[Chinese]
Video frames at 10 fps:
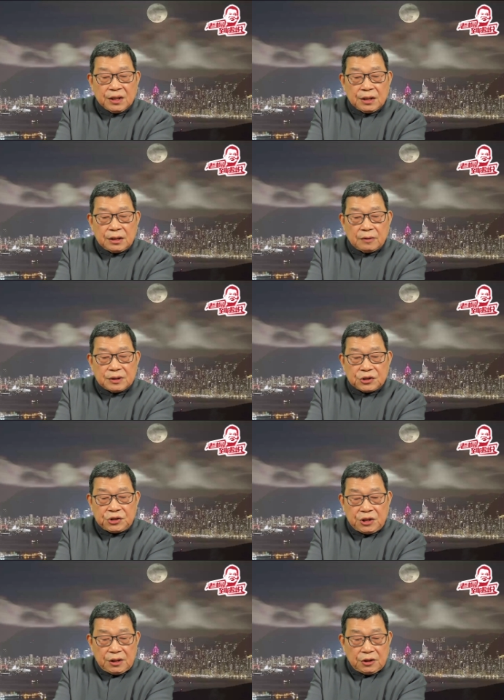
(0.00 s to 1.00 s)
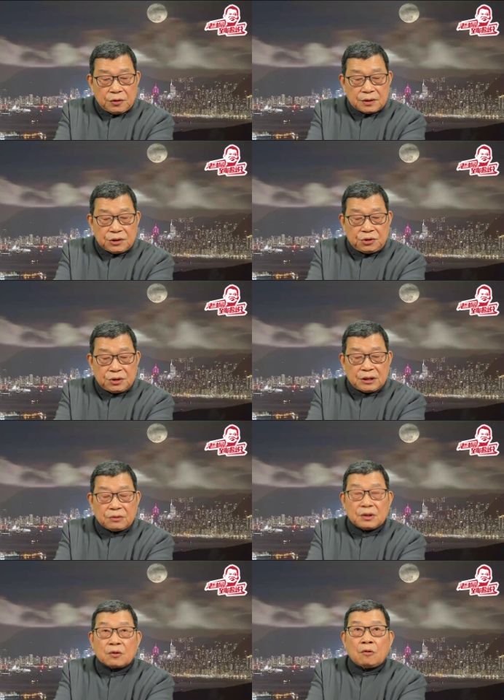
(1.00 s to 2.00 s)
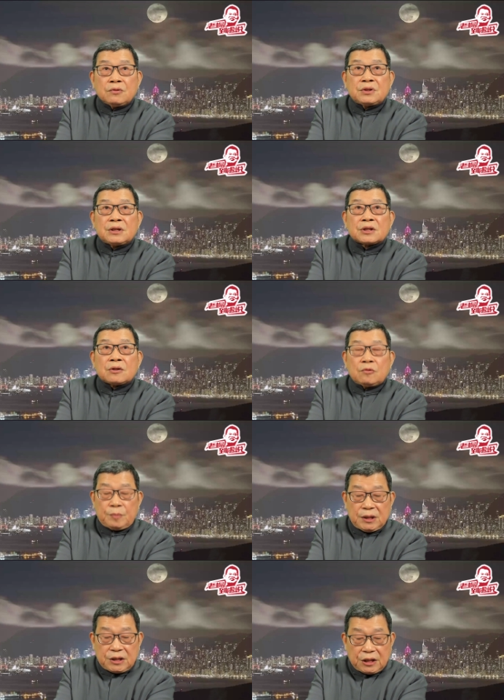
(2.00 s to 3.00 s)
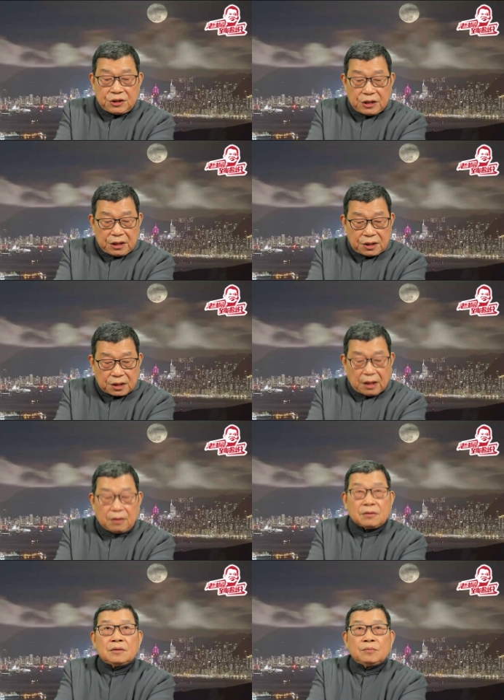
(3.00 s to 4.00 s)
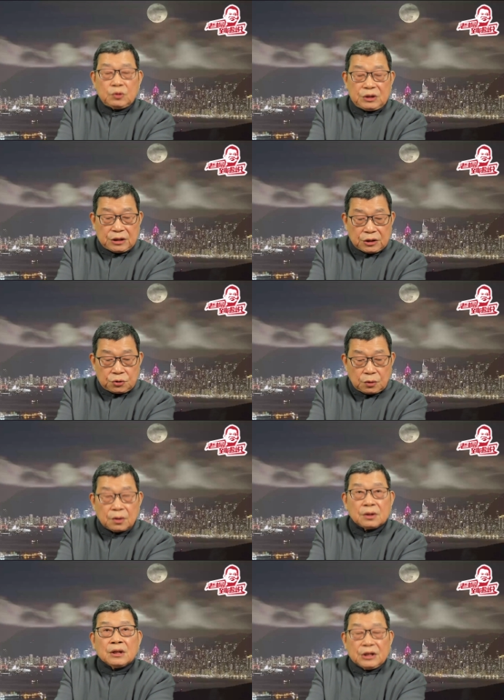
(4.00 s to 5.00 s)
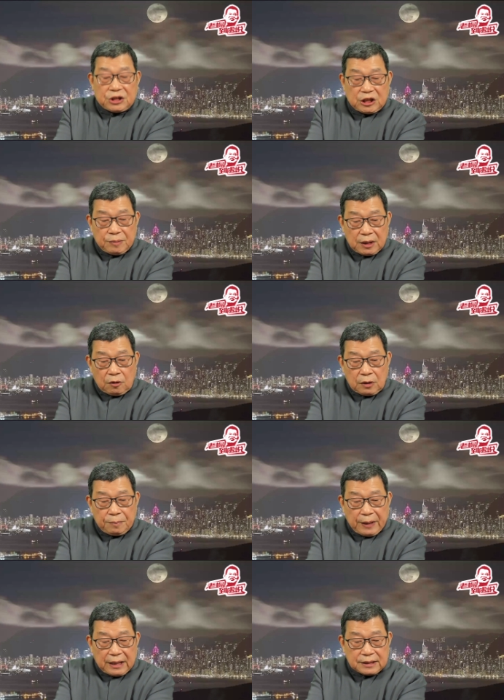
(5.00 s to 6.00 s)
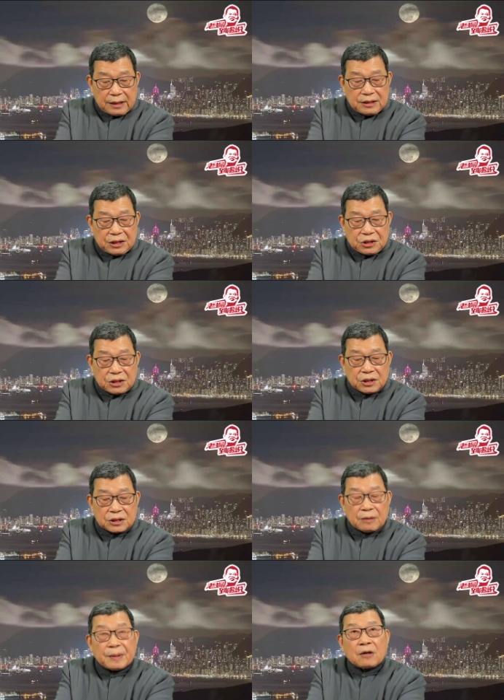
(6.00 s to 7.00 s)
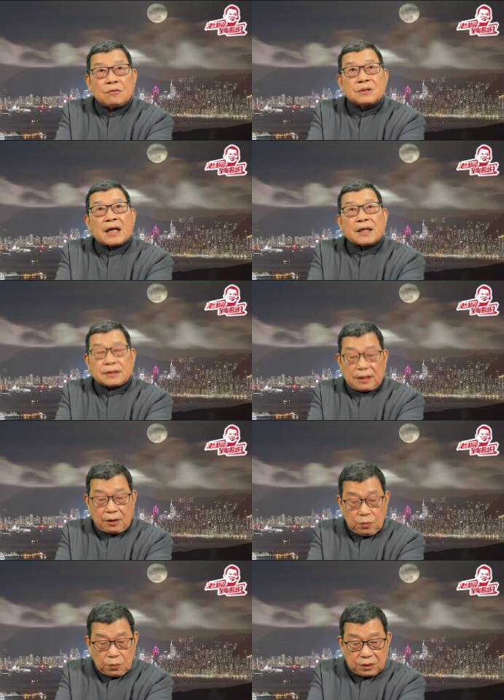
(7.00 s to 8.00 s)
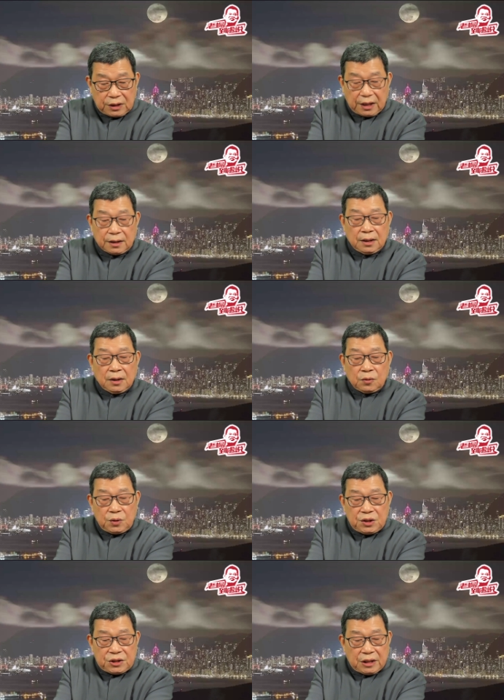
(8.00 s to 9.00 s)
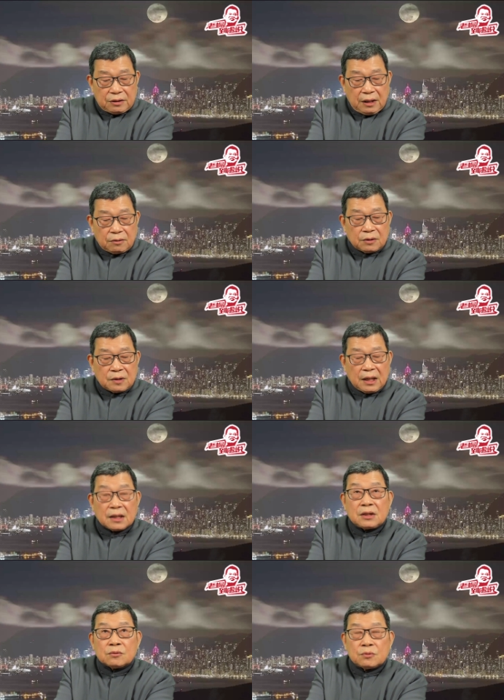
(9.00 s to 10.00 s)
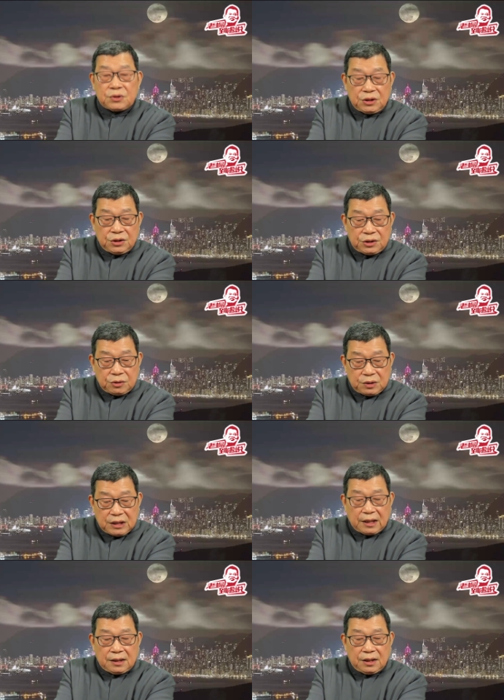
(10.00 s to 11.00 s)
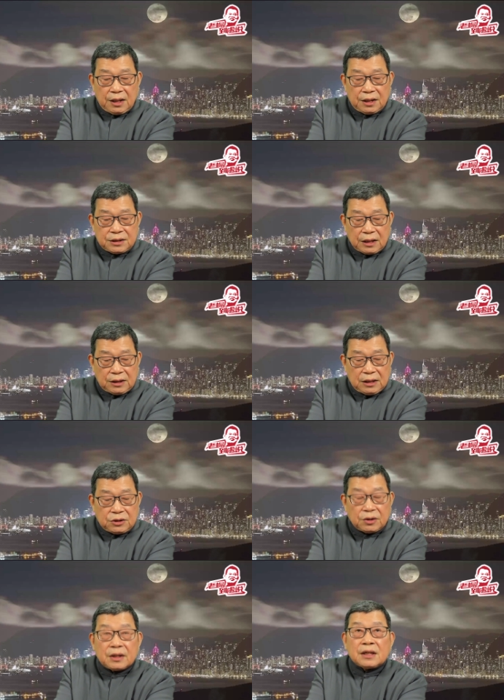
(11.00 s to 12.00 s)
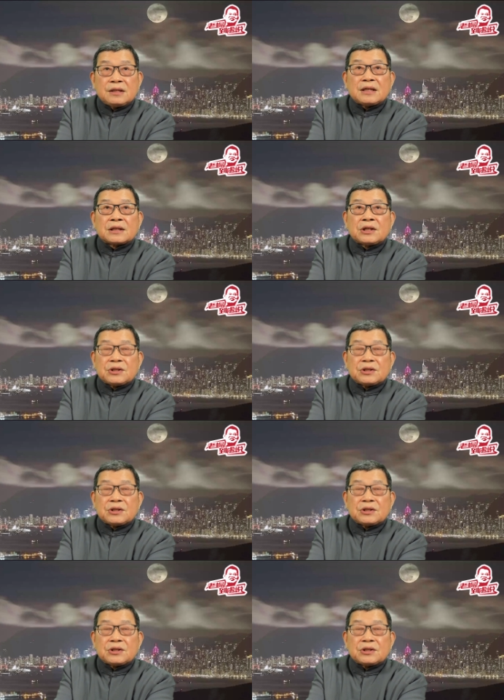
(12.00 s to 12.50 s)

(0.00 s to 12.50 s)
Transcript: 因为自清零措施取消以后，公司的收入明显减少。目击者说，几名工人爬上了一家检测设备工厂的屋顶，威胁跳楼抗议无薪休假。而这个地区的另一家特